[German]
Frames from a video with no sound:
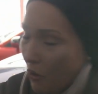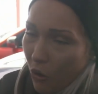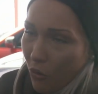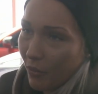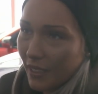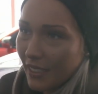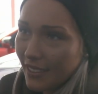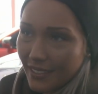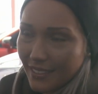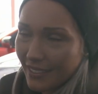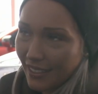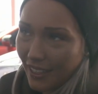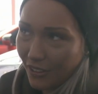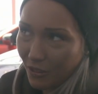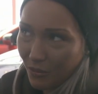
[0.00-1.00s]
brauche mindestens
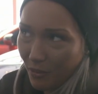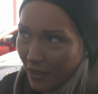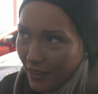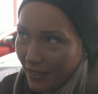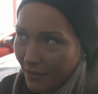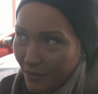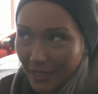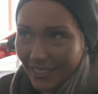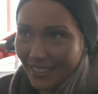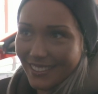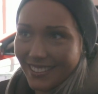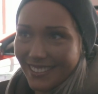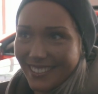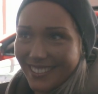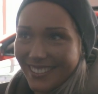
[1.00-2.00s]
300 PS,
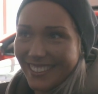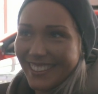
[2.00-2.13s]
mindestens.